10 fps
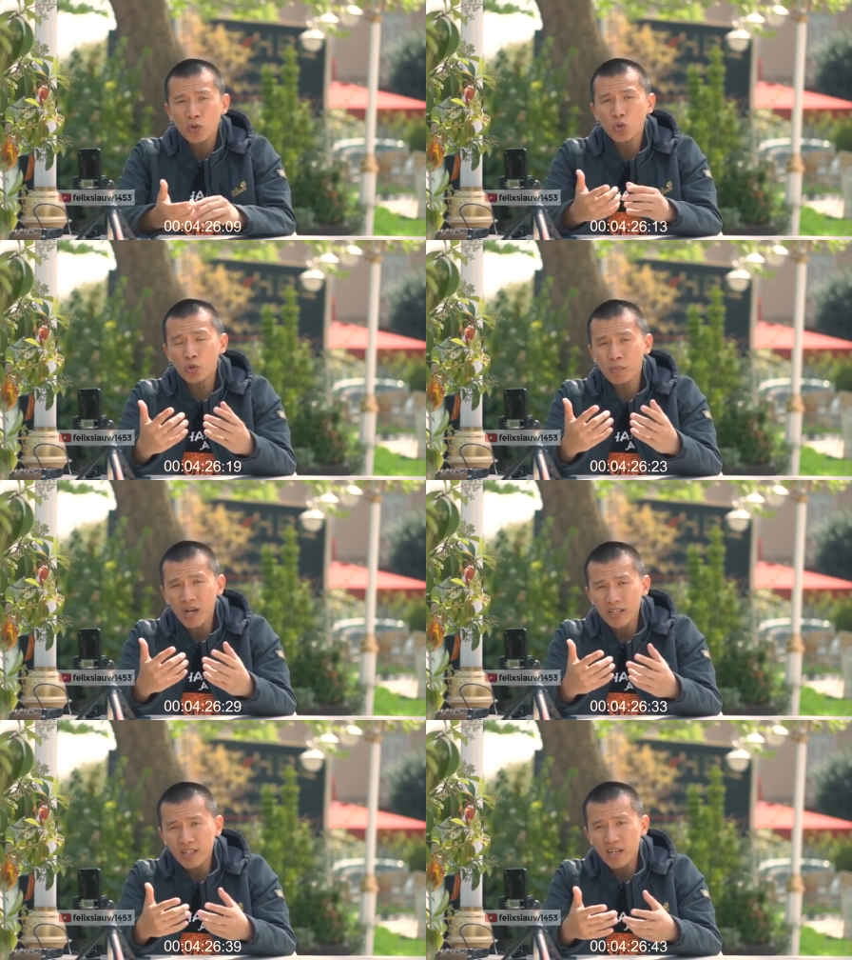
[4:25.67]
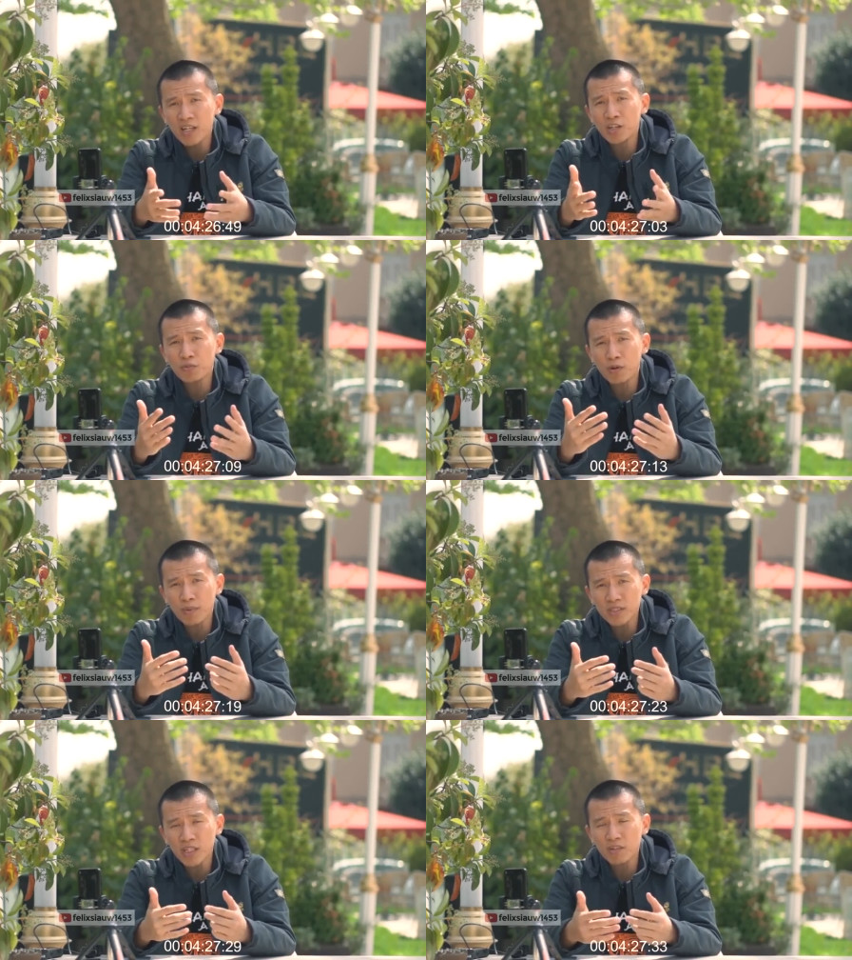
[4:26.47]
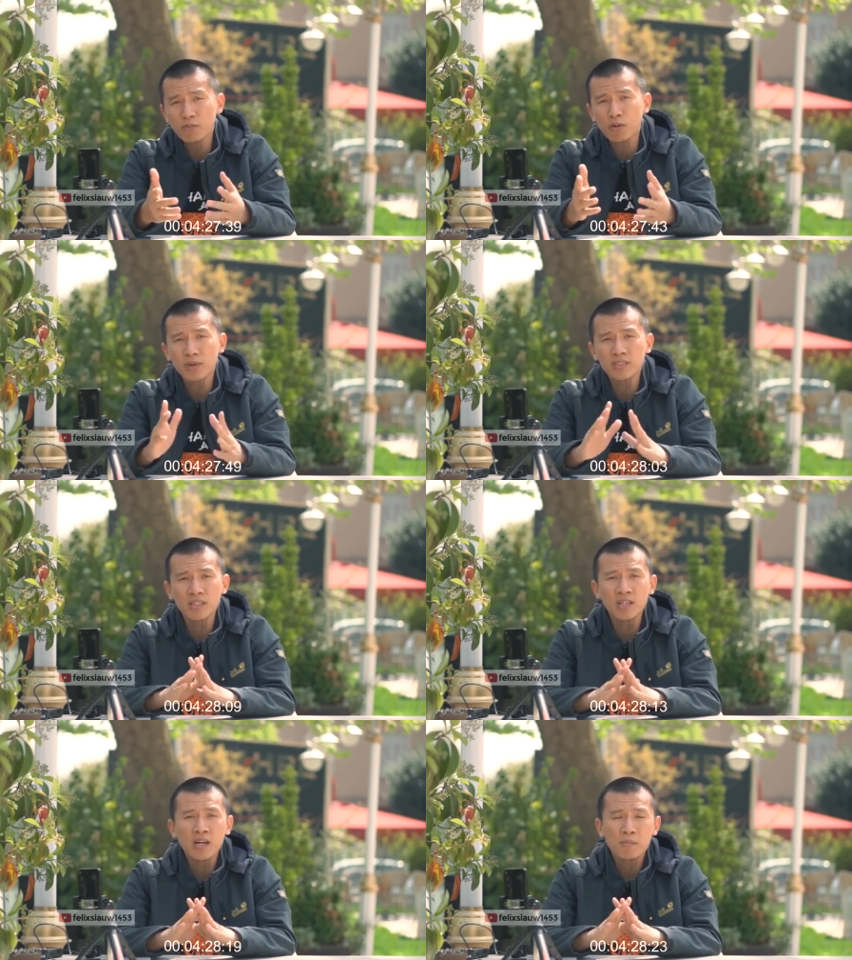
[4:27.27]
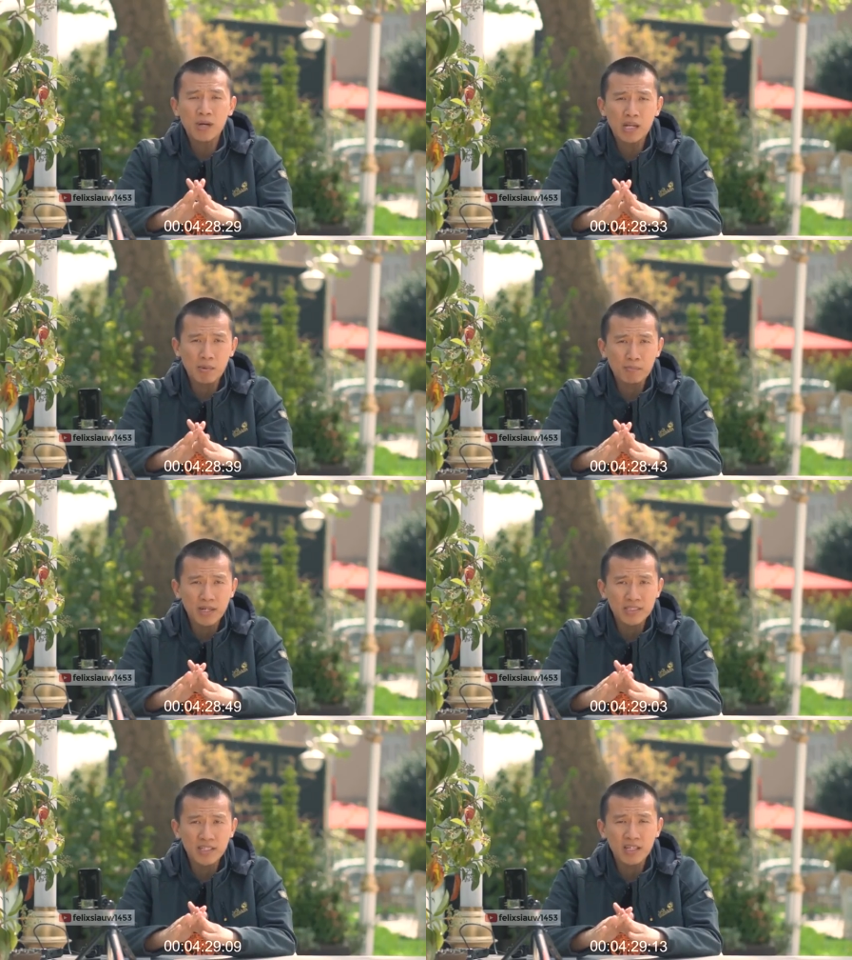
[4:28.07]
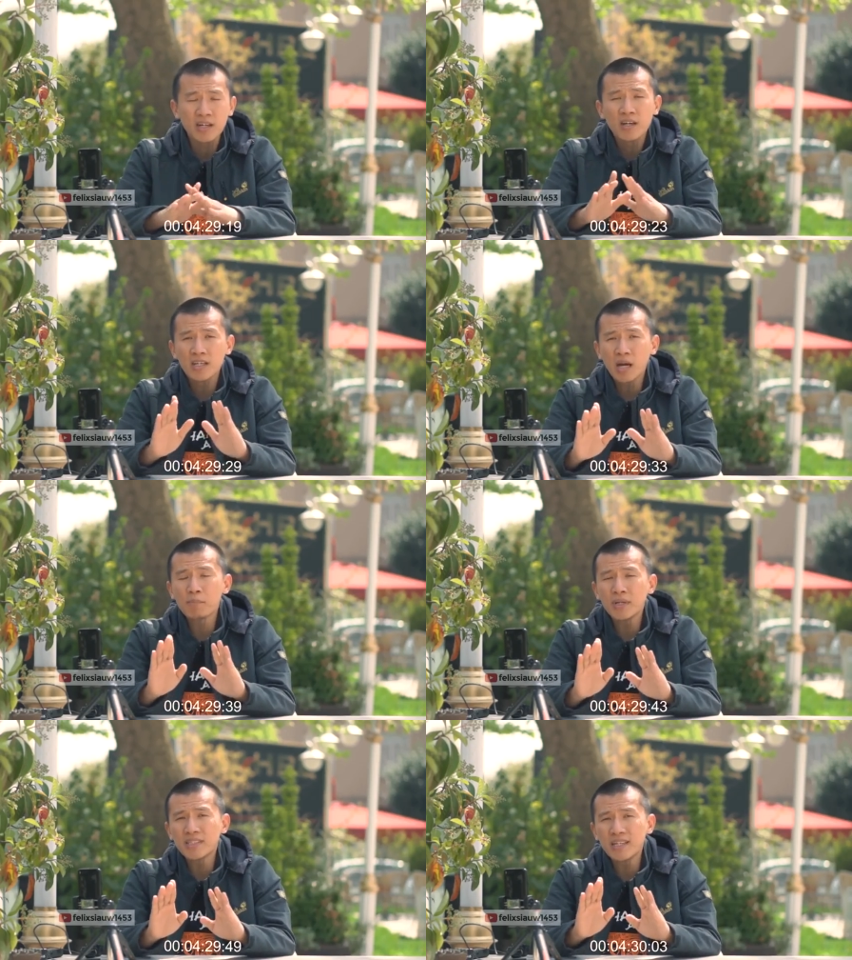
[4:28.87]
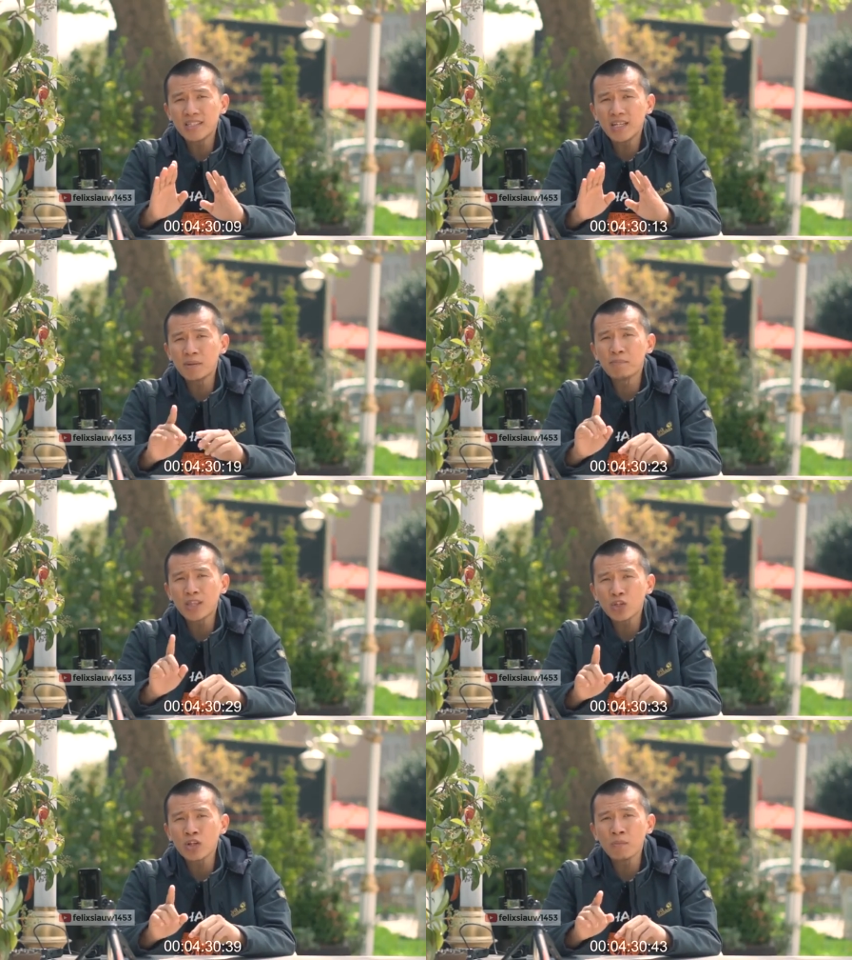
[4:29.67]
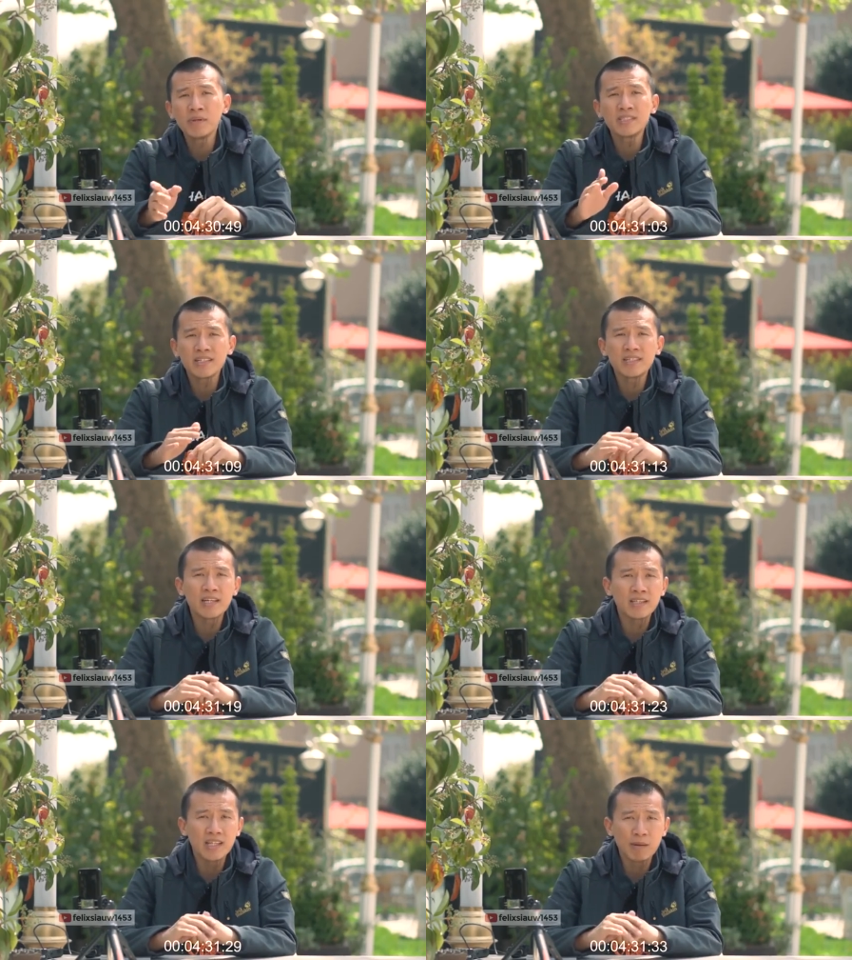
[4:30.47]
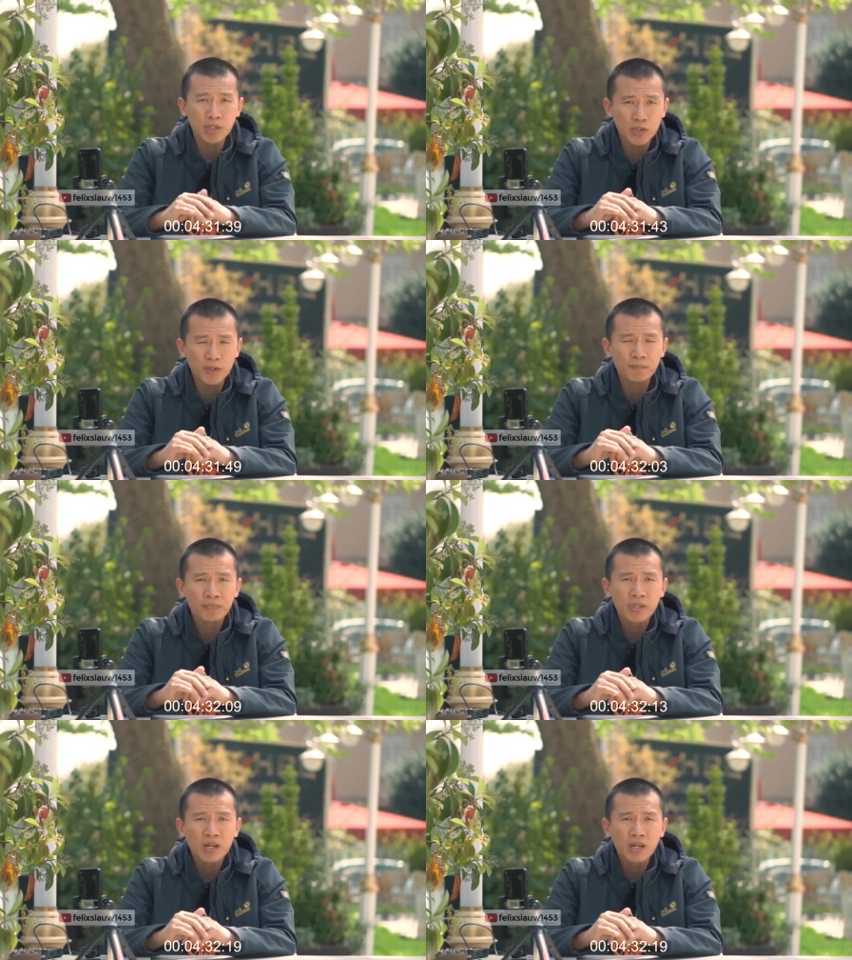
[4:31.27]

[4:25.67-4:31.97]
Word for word: untuk menghantarkan informasi-informasi pada pembacanya yang bisa jadi betul, bisa jadi tidak betul.